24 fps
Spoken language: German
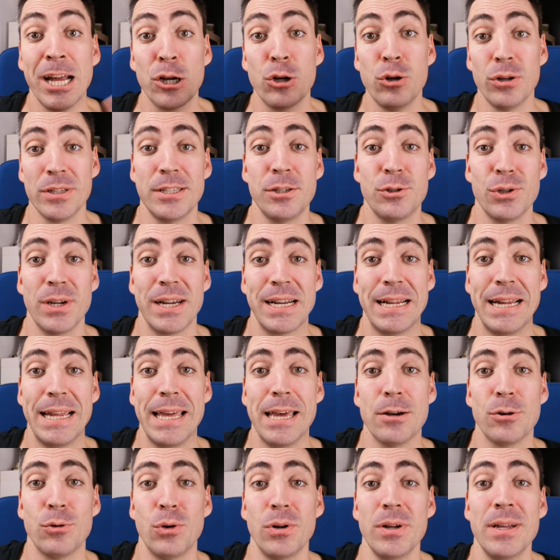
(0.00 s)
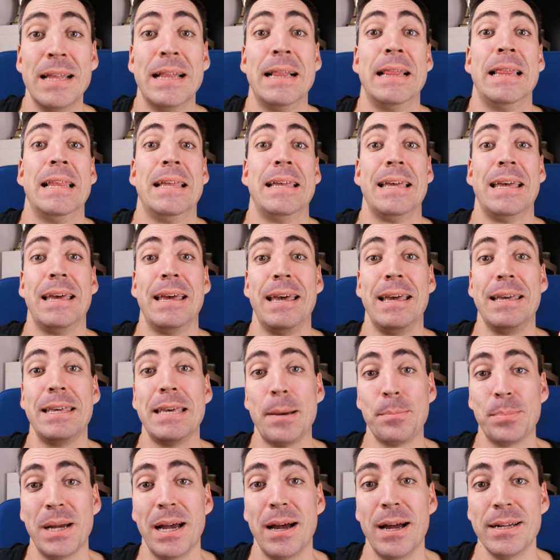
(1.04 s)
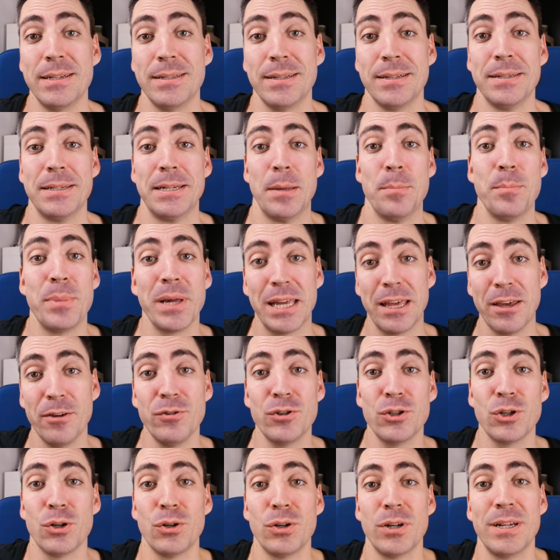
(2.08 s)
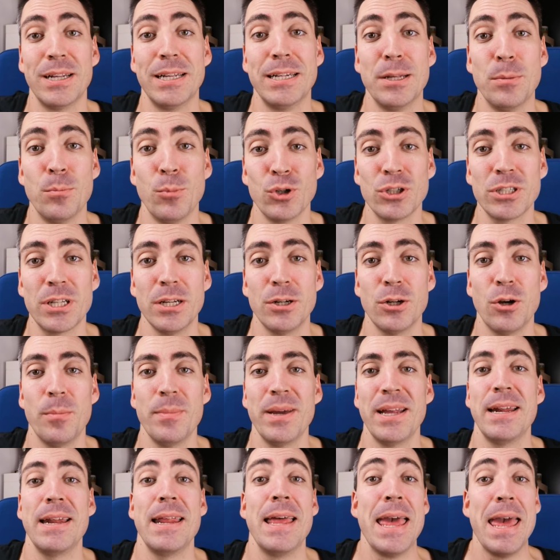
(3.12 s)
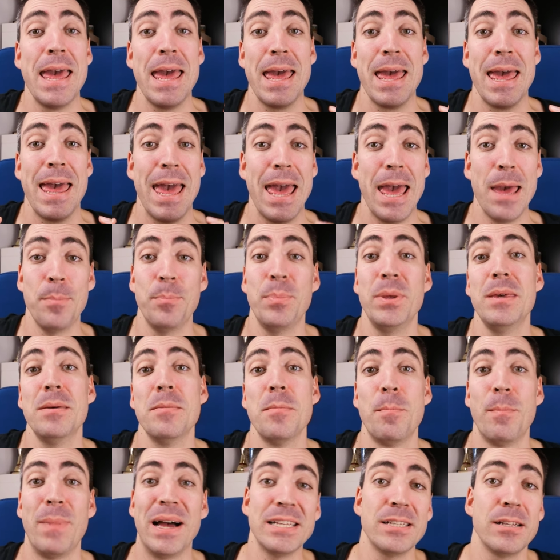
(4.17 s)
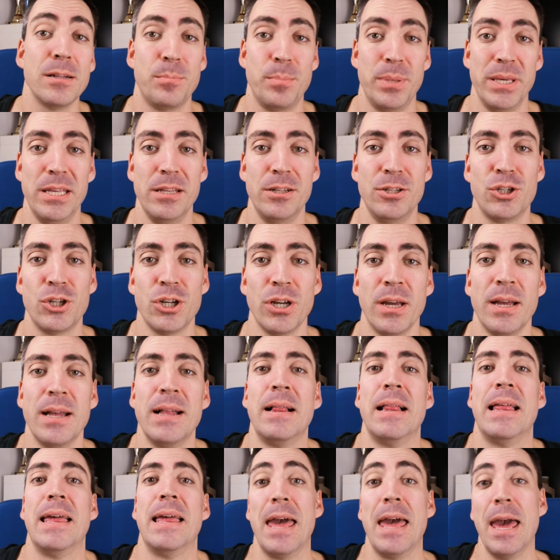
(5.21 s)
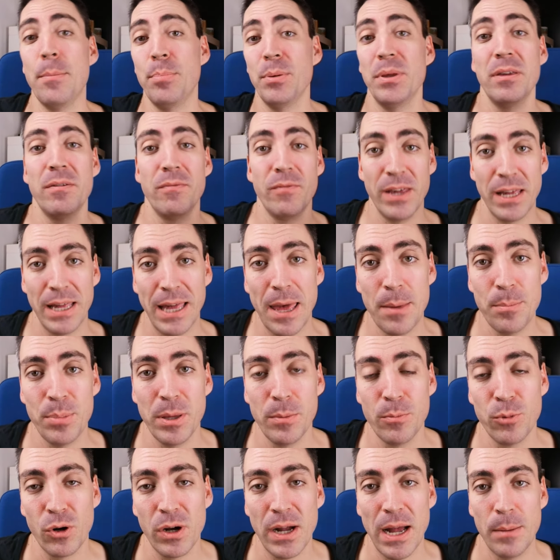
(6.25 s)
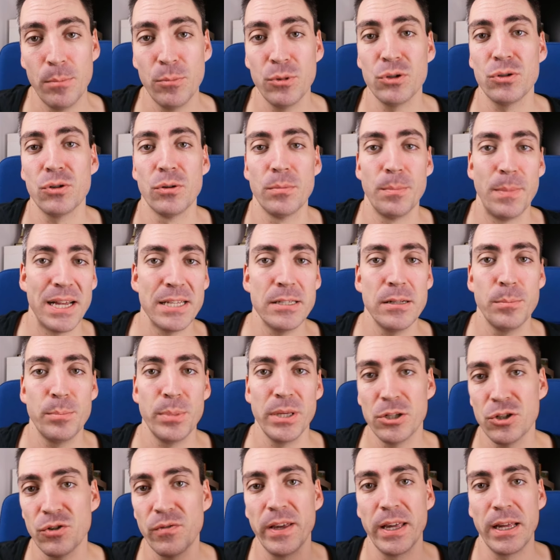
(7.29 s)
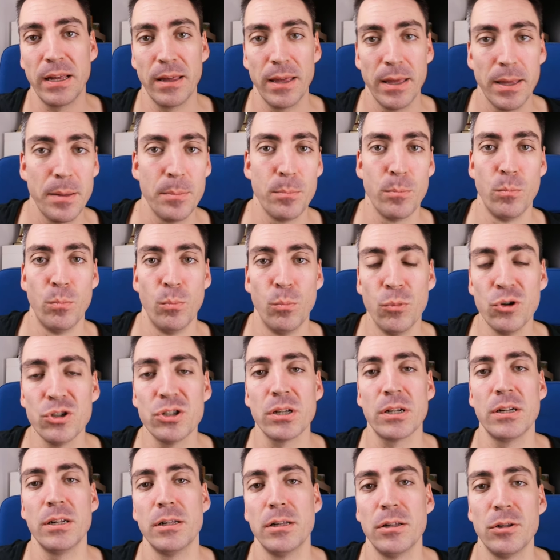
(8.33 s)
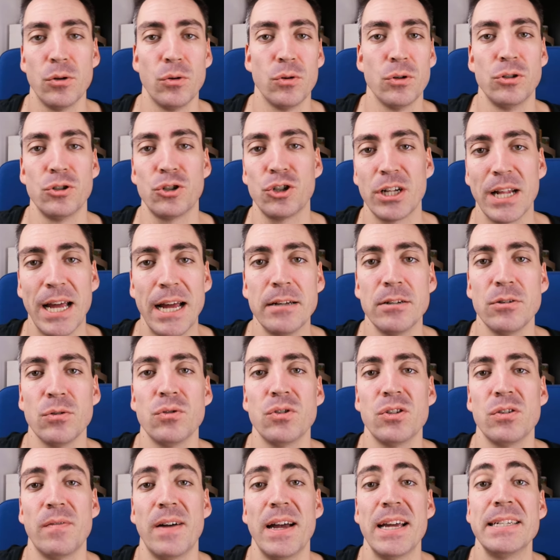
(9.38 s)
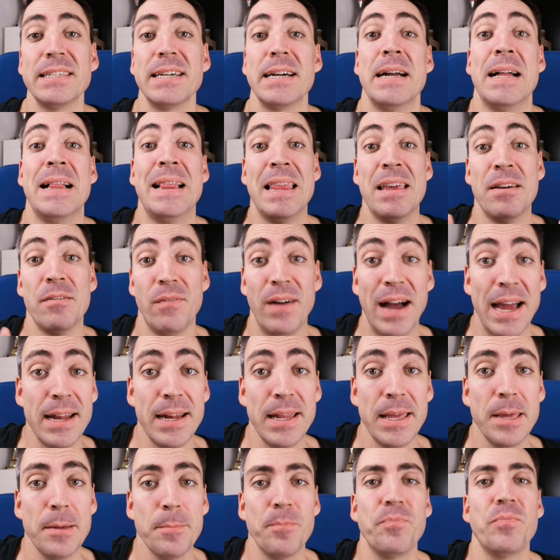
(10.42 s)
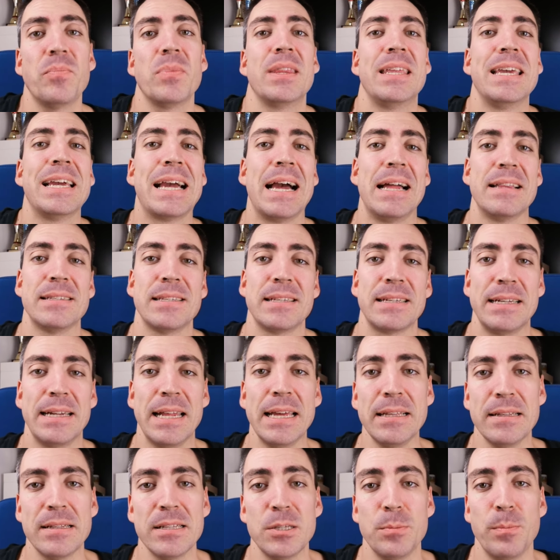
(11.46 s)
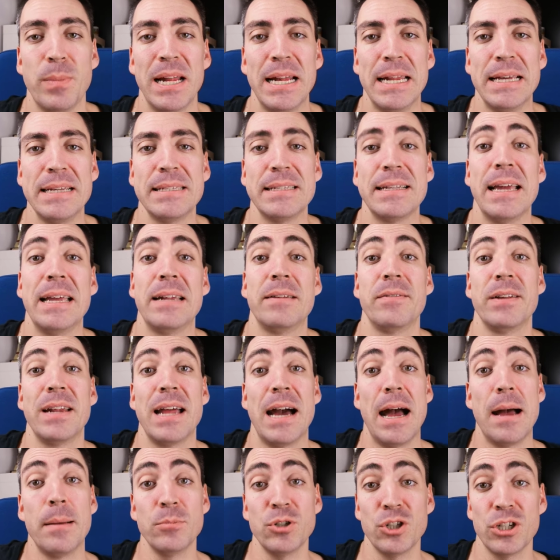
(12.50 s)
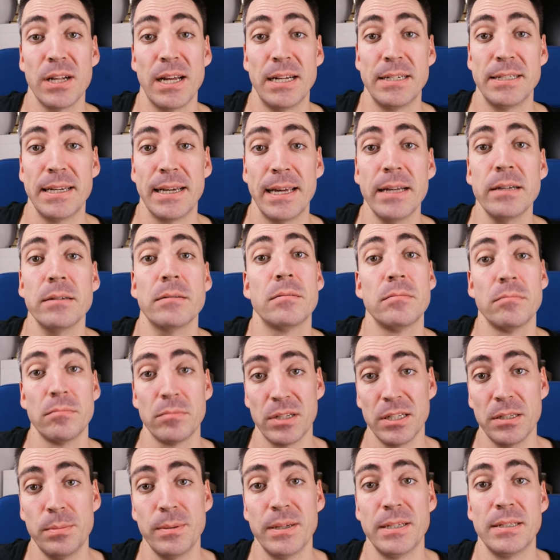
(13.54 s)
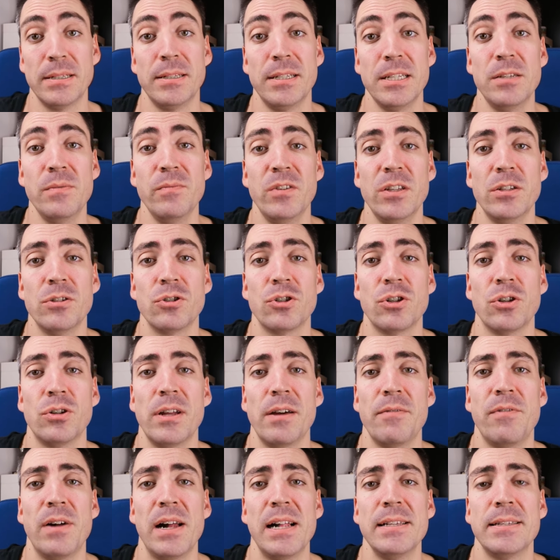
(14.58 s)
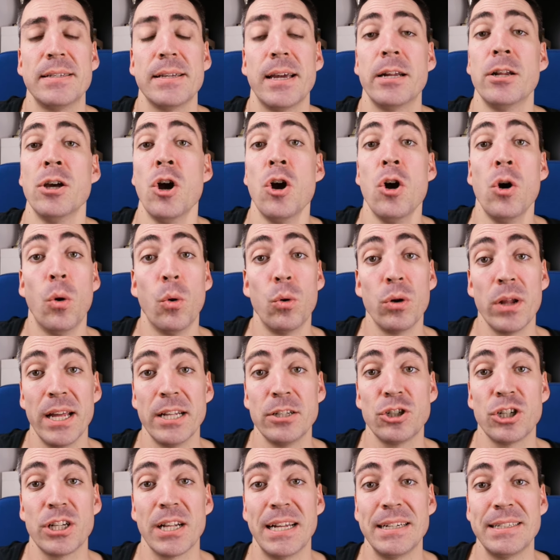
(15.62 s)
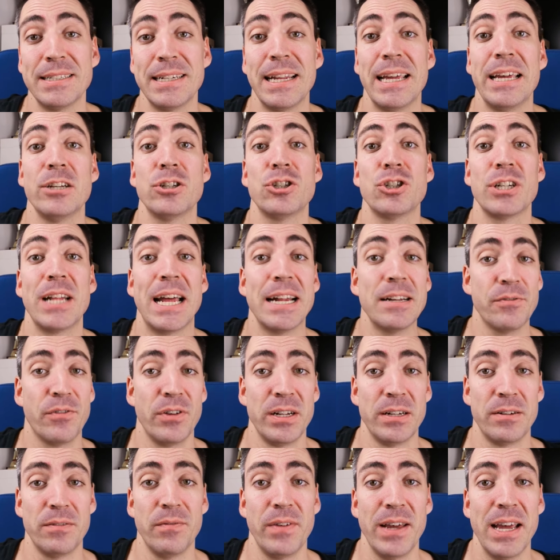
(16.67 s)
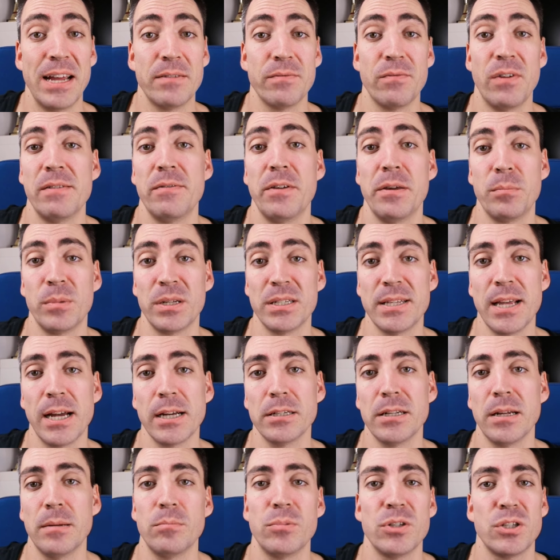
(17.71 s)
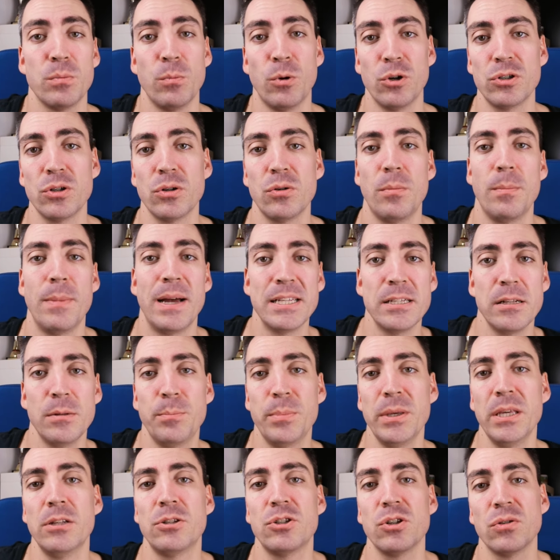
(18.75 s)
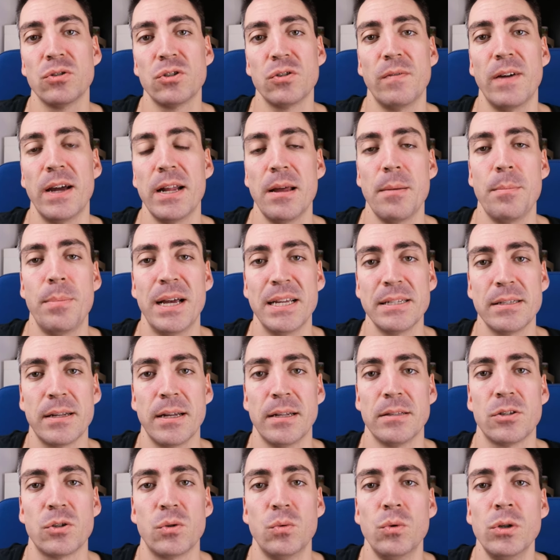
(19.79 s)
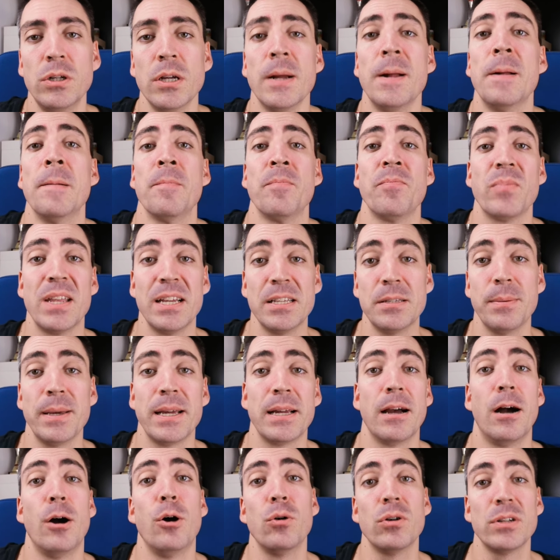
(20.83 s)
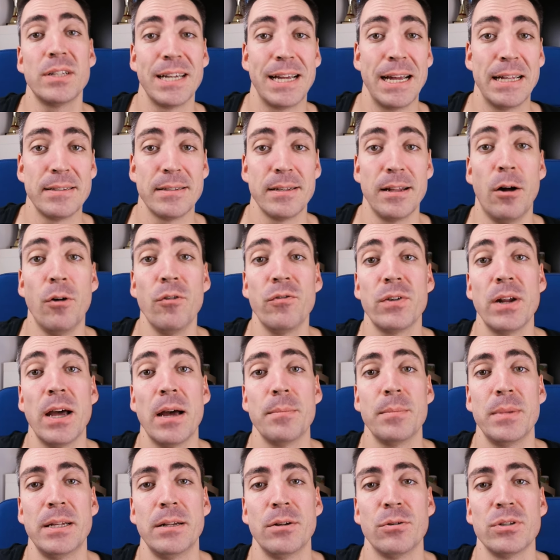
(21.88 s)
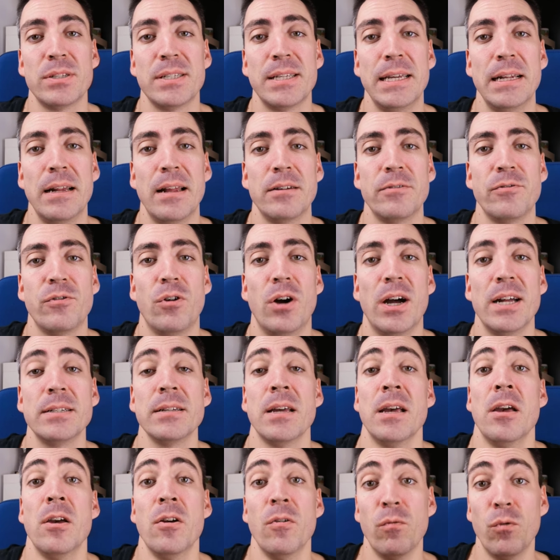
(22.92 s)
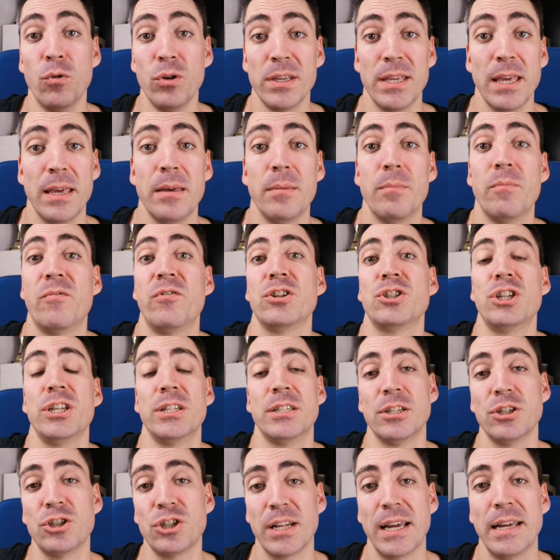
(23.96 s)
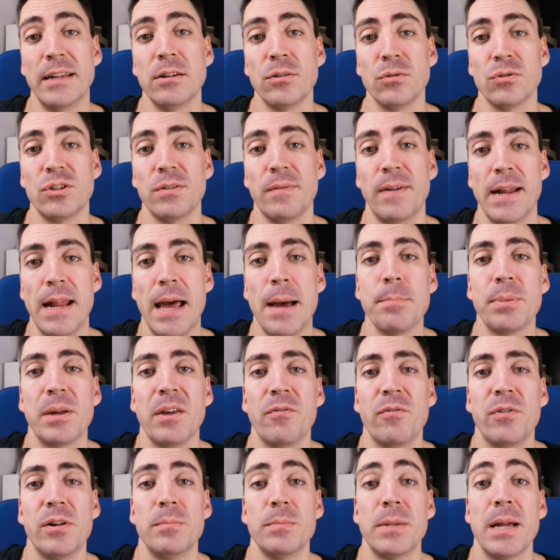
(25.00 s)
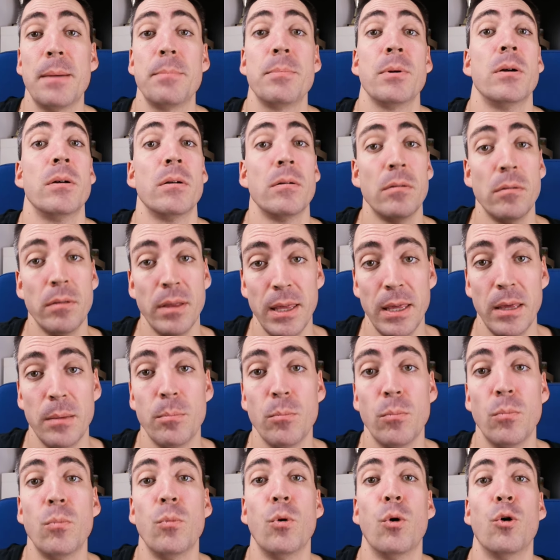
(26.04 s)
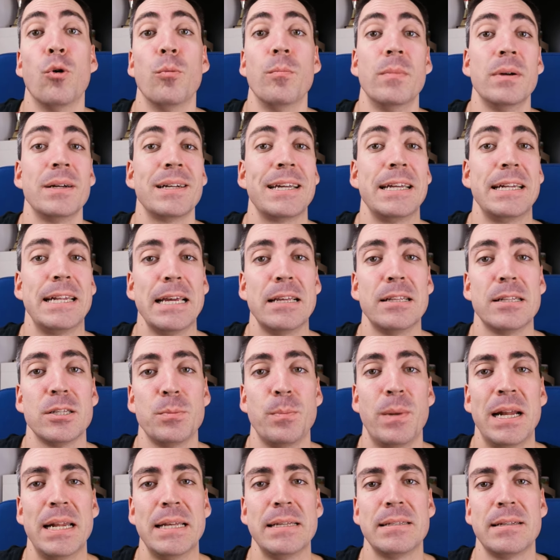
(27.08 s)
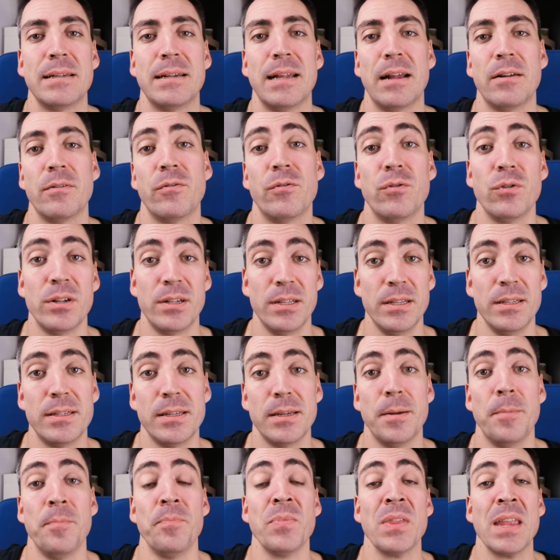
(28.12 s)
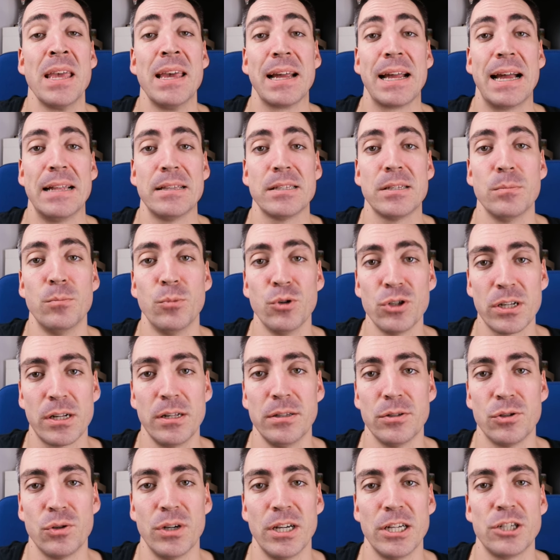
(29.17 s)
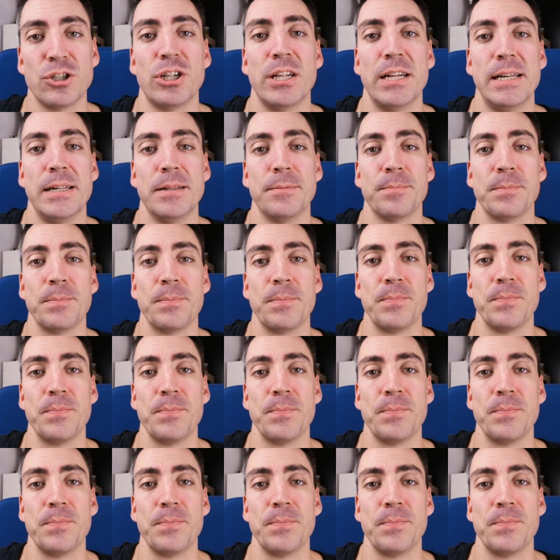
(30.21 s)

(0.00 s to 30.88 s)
Kurz zur Erklärung. Ich habe gerade den Begriff schon in den Mund genommen. Happy Muscle Beach. Happy wegen Happy Hippocampus und Muscle Beach wegen eben Muskeln und Strand und so weiter, weil eben die ganzen Gedächtnispaläste entweder am Strand direkt, das wird in diesem Video schon der Fall sein, oder in Strandnähe stattfinden werden, weil wir eben gesagt haben, das Motto Muscle Beach und so weiter passt ganz gut. Deswegen auch die ganzen Aufnahmen in Neuseeland vor Ort, wo ich eben verschiedene Strände und so weiter abgefilmt habe, eben um Gedächtnispaläste dann für diese ganzen Muskeln zu erstellen